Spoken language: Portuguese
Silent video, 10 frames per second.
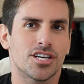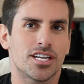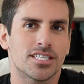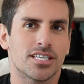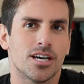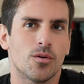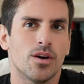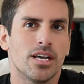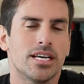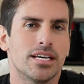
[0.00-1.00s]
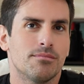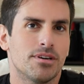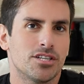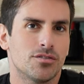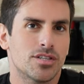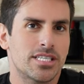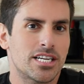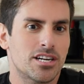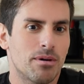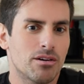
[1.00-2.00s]
geração, imagina, o Zezé
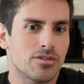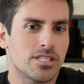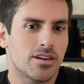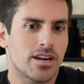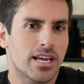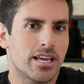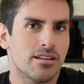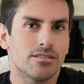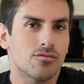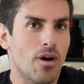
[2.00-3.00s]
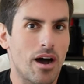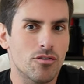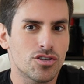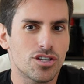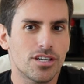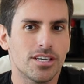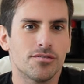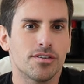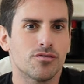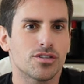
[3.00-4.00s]
de Camargo e Luciano era aquele o auge
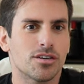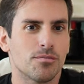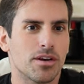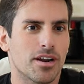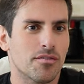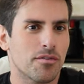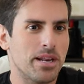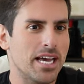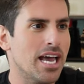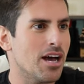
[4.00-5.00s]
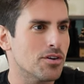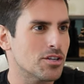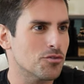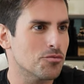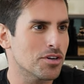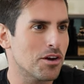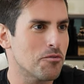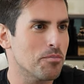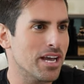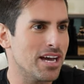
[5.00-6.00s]
e, e você eu brincar a família real, né? Todo mundo que
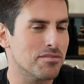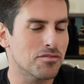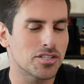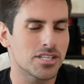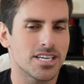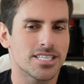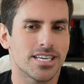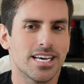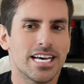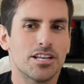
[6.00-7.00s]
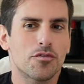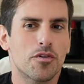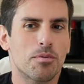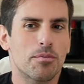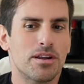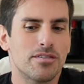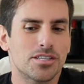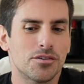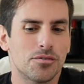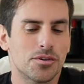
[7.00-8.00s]
acompanhava vocês. Então foi a primeira vez
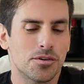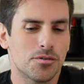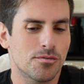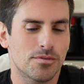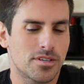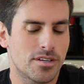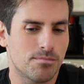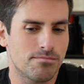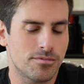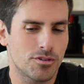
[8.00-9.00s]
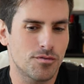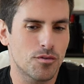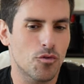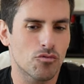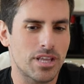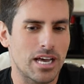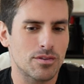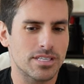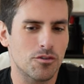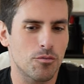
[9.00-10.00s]
que eu que eu, que eu, que eu tive
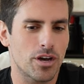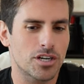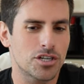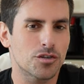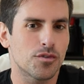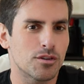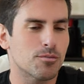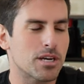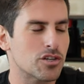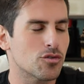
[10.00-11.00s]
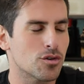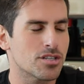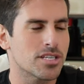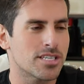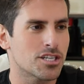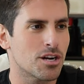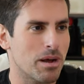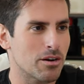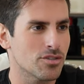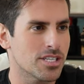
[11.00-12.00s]
contato assim com o meu artístico foi nos bastidores do Zezé de
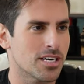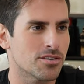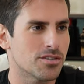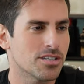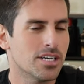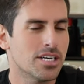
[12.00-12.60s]
Camargo e Luciano.